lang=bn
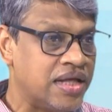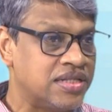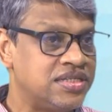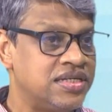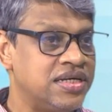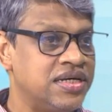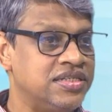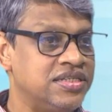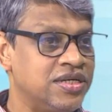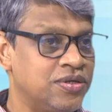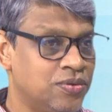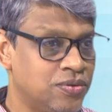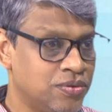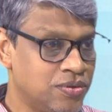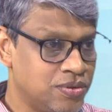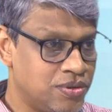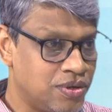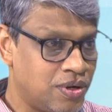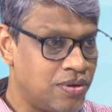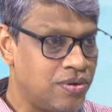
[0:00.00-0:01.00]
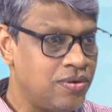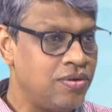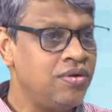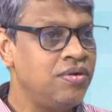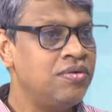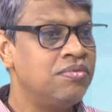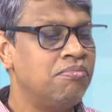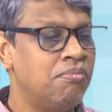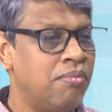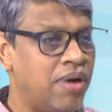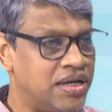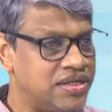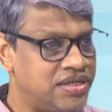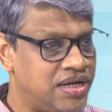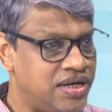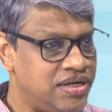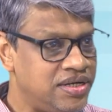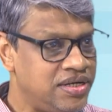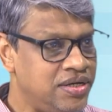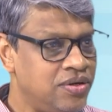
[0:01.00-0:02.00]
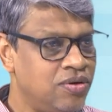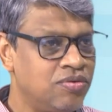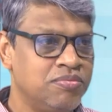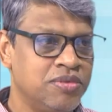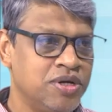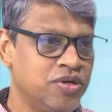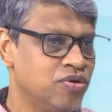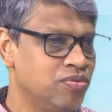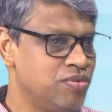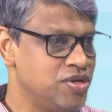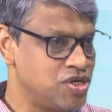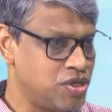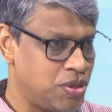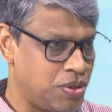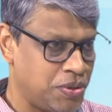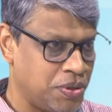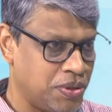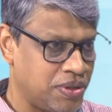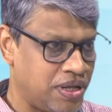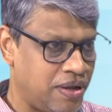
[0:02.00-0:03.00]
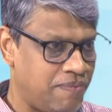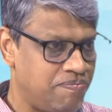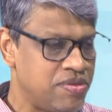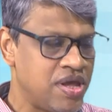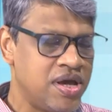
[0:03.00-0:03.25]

আছে যে গুরুতর মাঝারি ও মৃদু বিষণ্নতা